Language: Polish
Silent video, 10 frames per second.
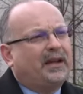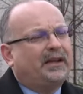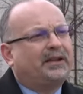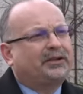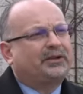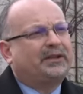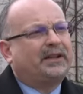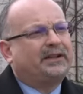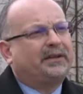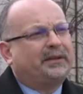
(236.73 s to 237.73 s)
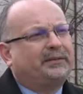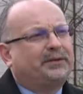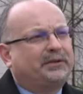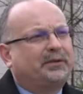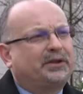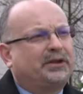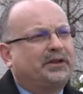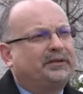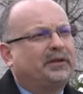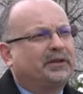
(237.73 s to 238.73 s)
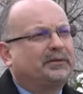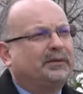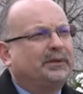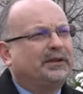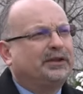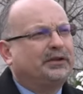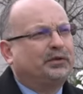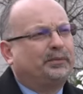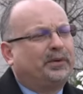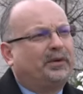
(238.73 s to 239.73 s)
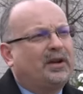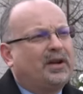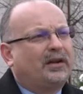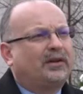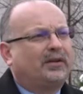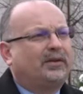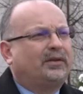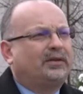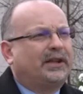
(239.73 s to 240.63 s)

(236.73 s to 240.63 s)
i też odnaleźć się w przyszłości w dorosłym życiu, bo gro